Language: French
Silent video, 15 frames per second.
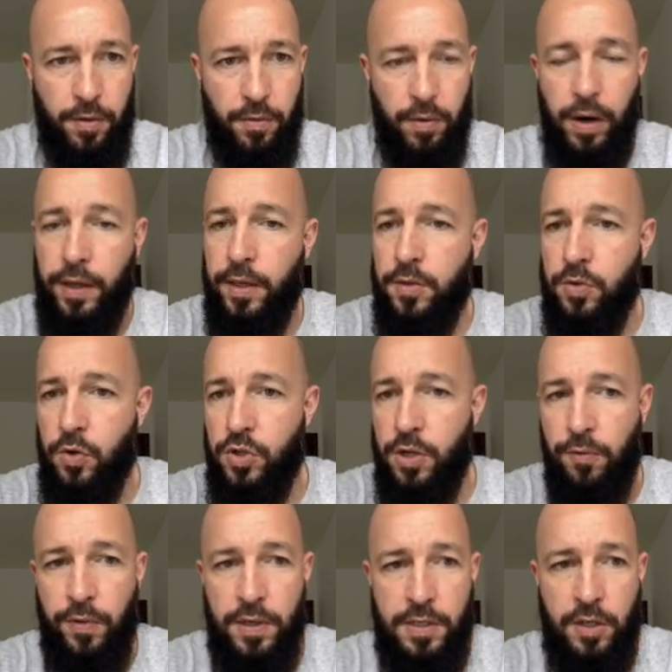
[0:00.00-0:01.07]
Voilà, qu'est-ce que
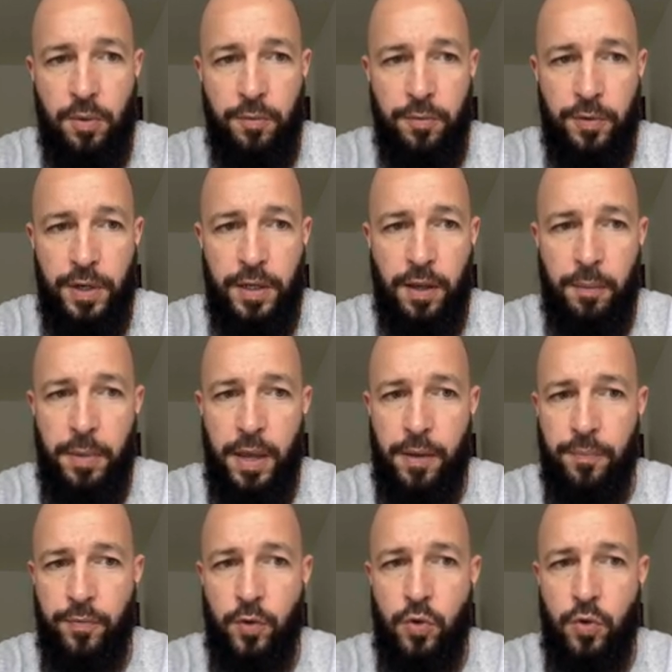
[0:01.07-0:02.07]
j'ai fait ici comme filtre eh bien,